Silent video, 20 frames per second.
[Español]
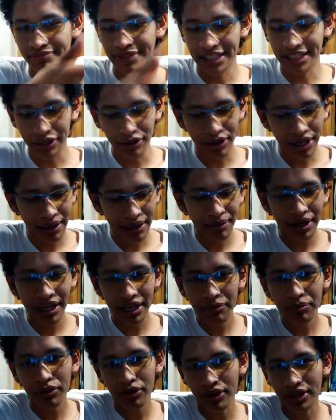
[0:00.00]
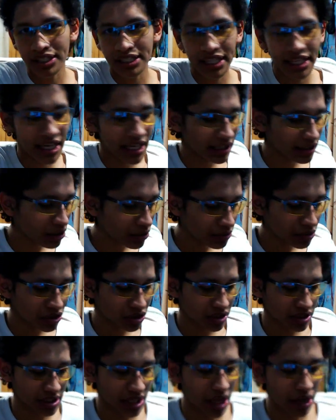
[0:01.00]
si tengo la cámara ahí, puedo acceder al
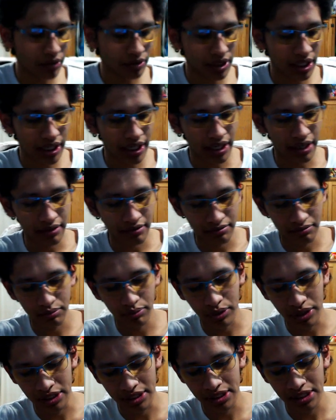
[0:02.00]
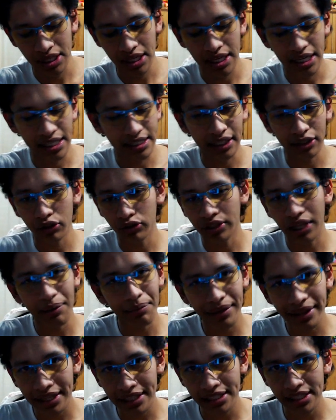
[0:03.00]
touch. Y hay otra que, pues, está
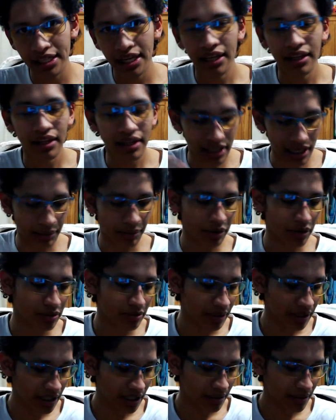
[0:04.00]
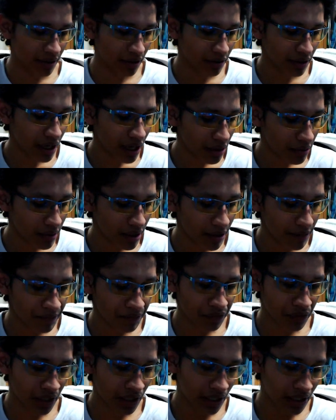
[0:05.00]
totalmente sellada y la puedo meter bajo el agua.
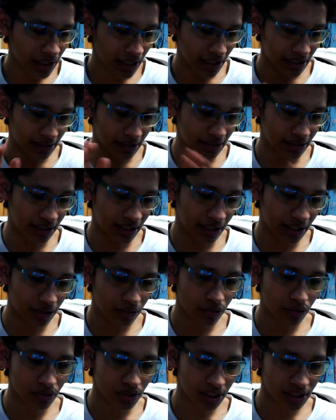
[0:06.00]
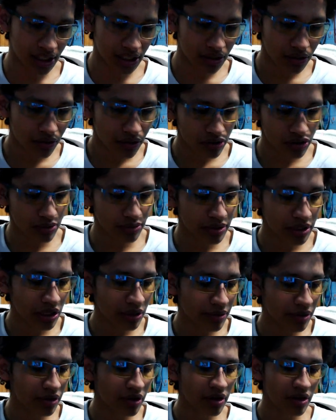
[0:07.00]
Este trae algunos accesorios, como ya
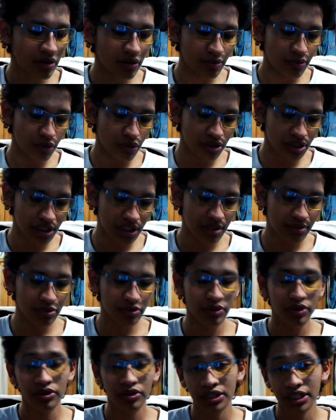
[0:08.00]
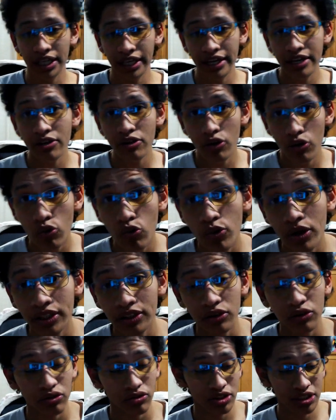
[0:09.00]
lo vieron en el unboxing. Y pues bueno, este es la Hero
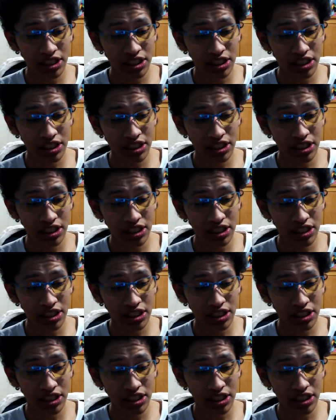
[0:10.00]
4